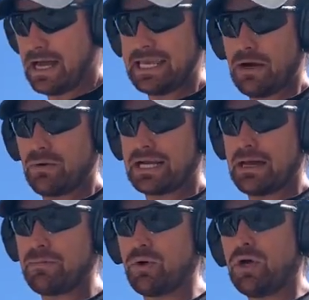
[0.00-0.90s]
Ahí hago el
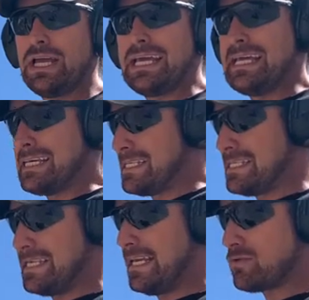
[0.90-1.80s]
cambio.
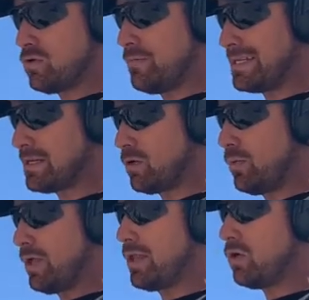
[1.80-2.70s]
Si estoy más
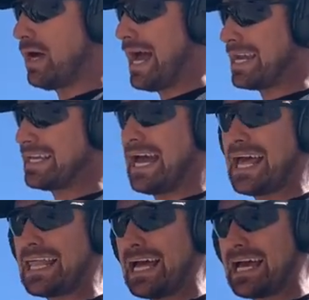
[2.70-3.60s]
acomodado
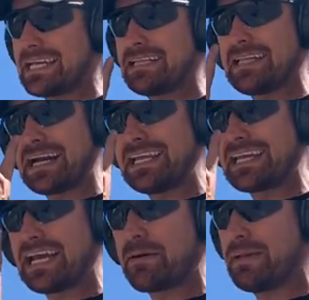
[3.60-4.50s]
a, quitar
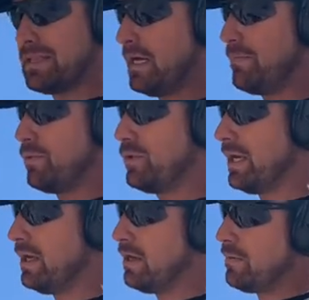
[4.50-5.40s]
ligeramente el
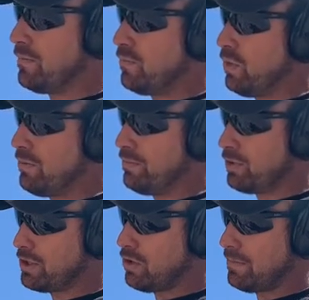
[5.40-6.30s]
empuñe, muevo un
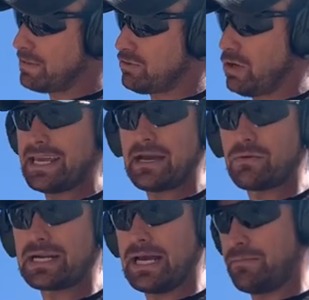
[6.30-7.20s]
poquito la pistola y
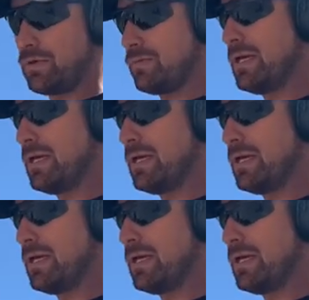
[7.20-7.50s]
hago el cambio.